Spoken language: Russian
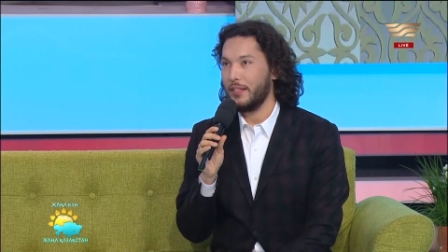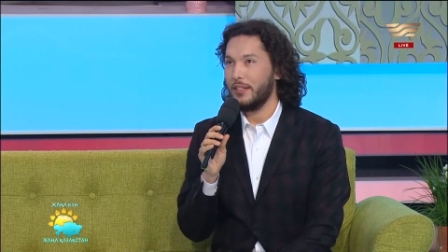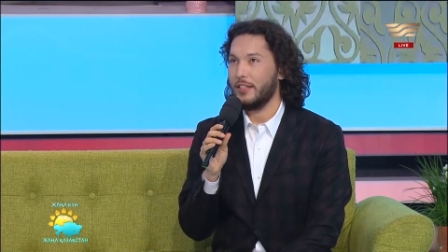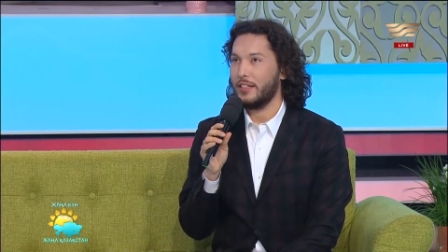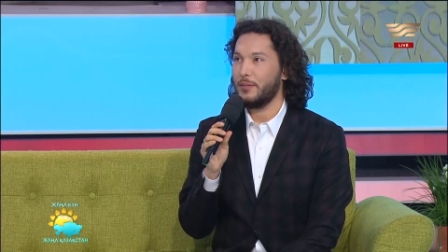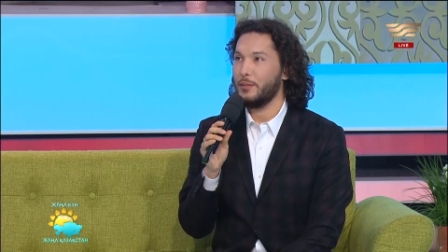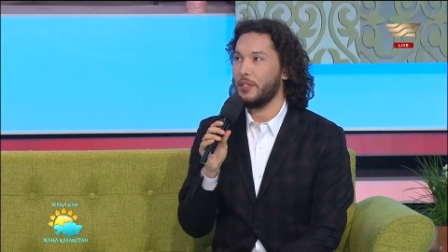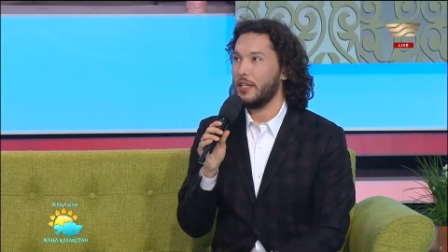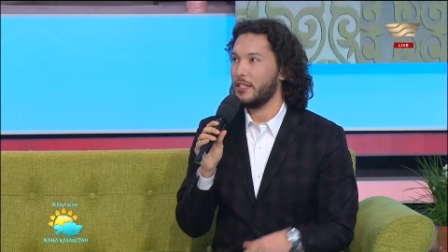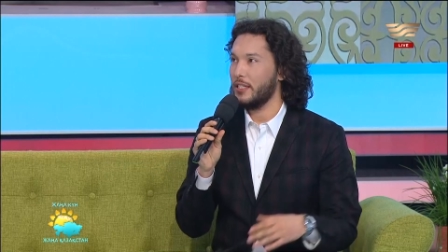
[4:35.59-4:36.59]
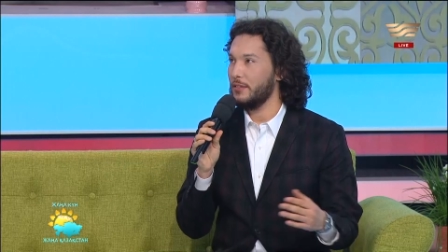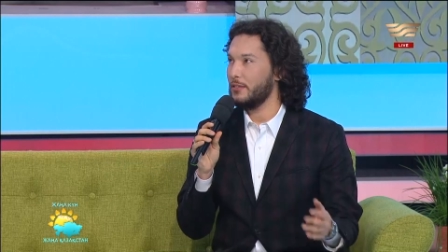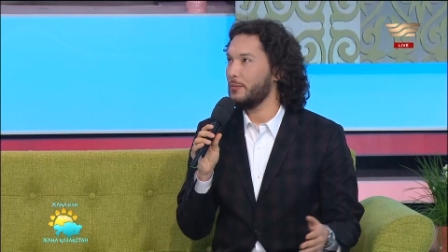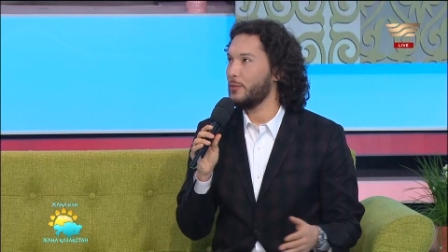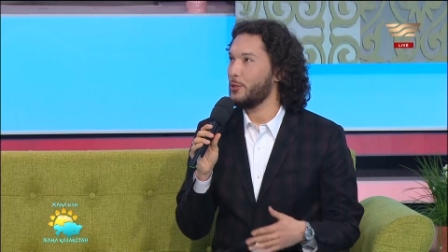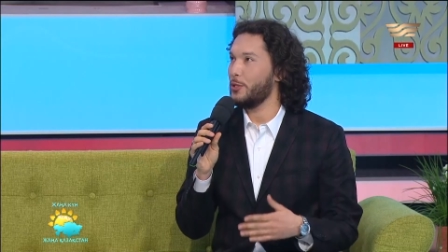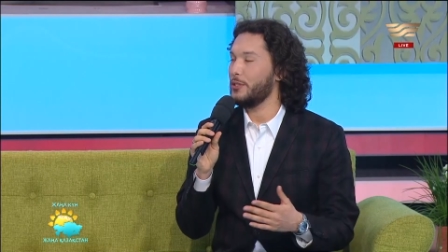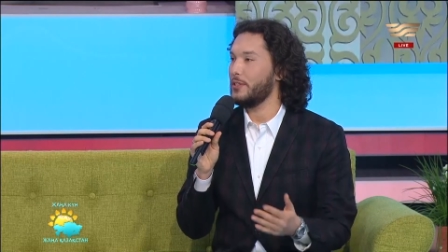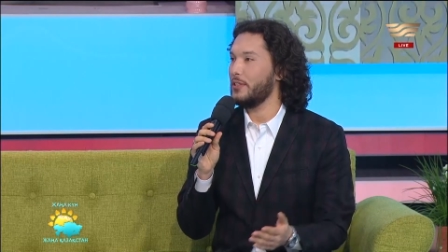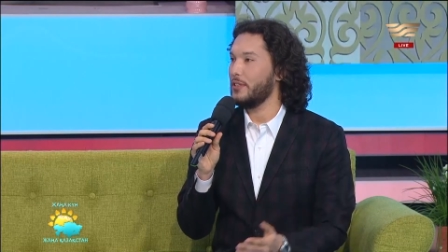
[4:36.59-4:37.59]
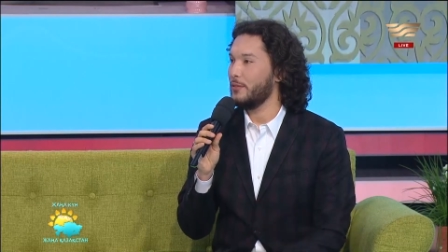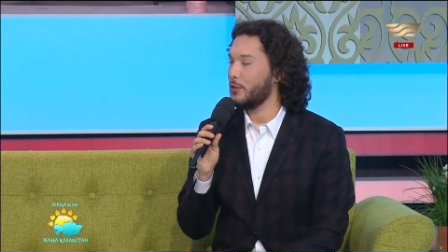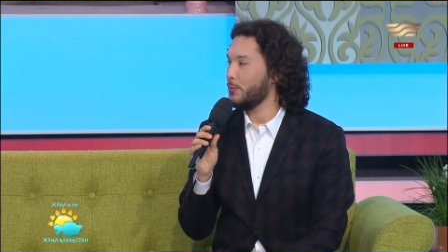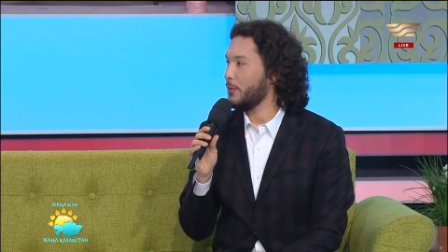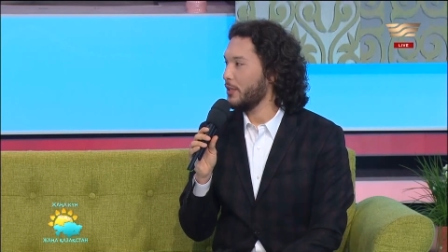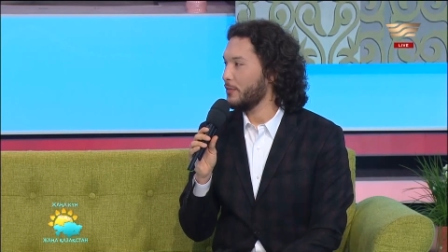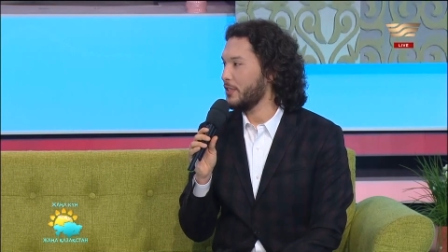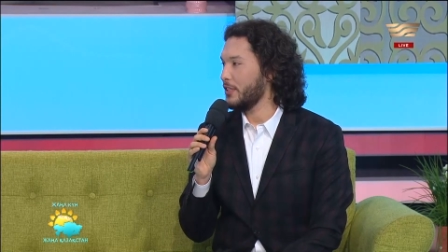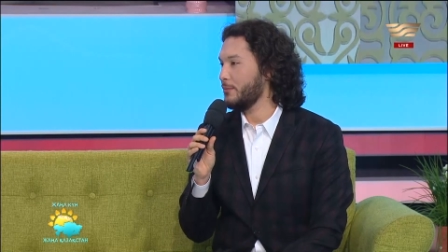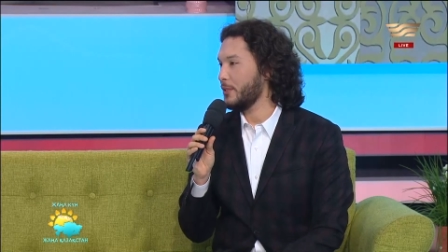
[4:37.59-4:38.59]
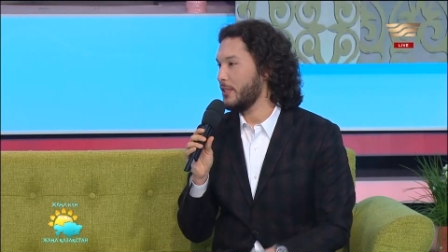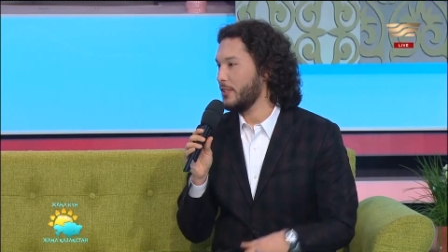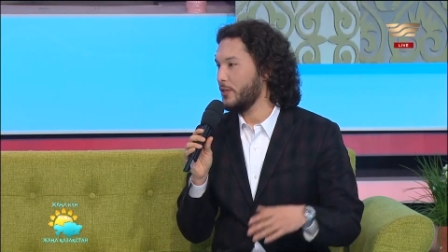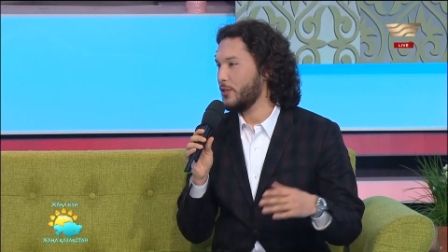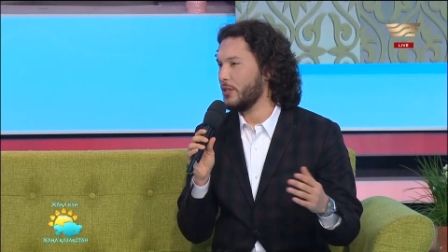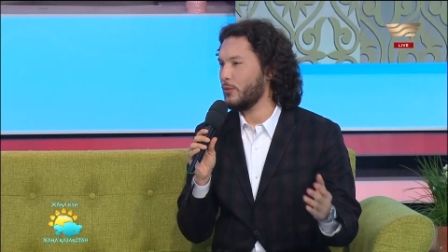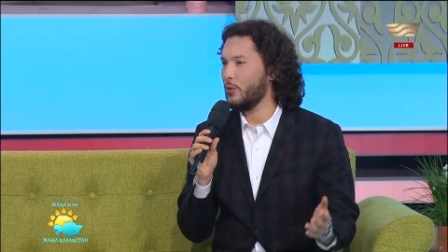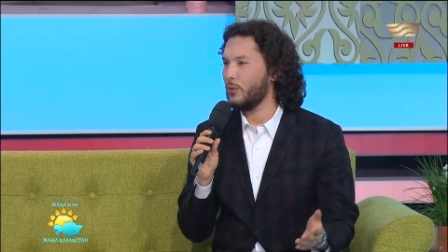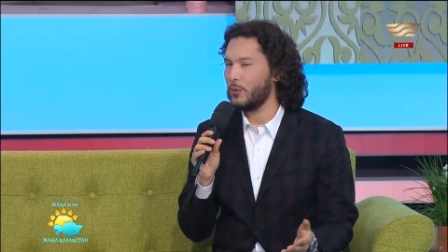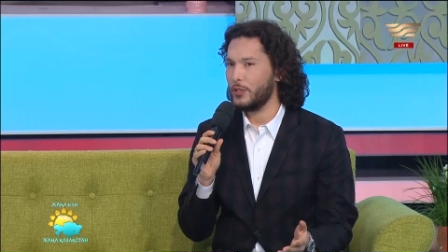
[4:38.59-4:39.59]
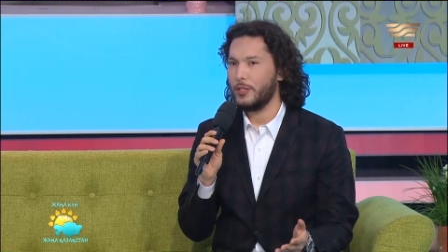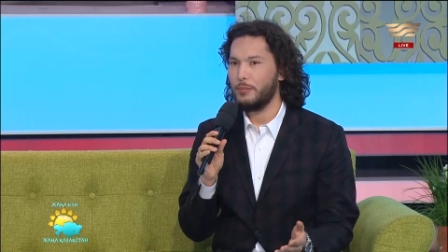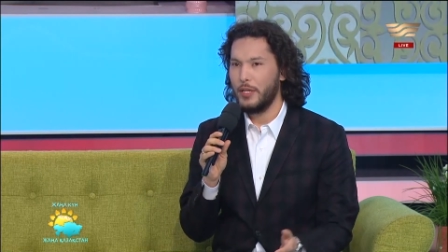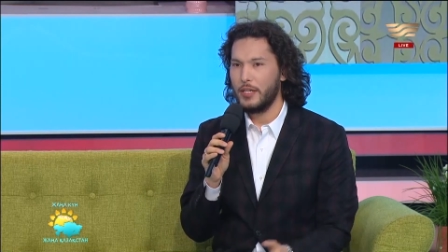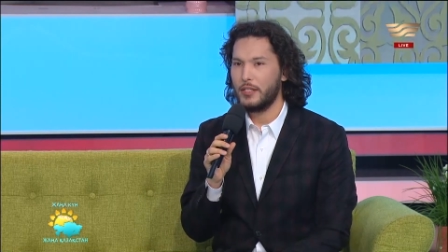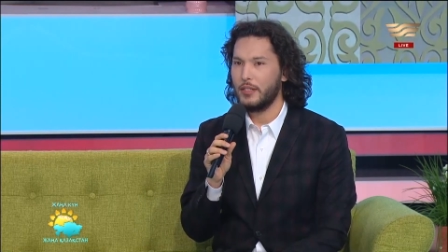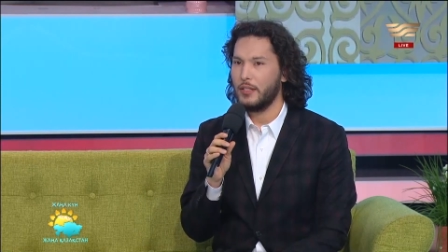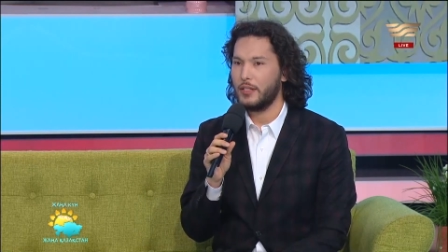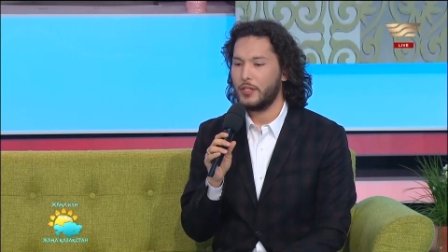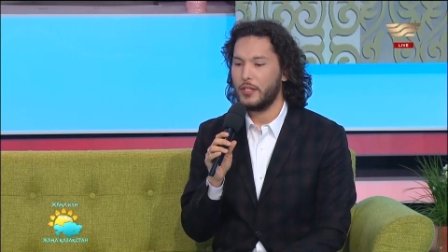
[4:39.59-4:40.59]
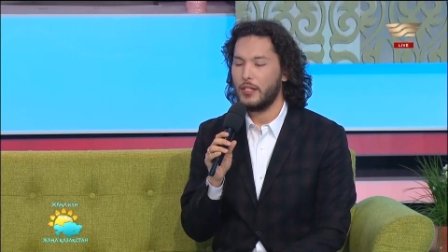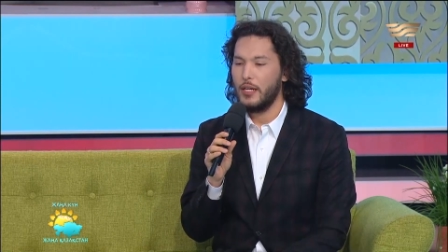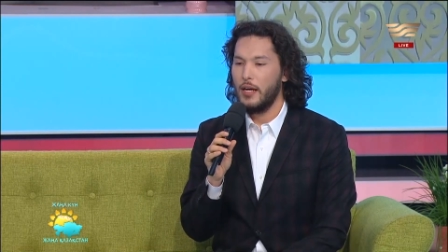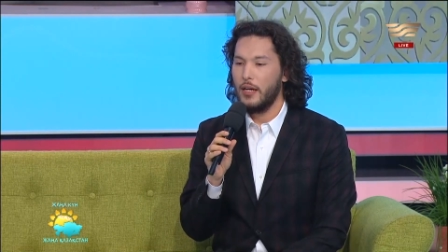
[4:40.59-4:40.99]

и так как был активным очень и выступал везде в патриотических конкурсах песни также,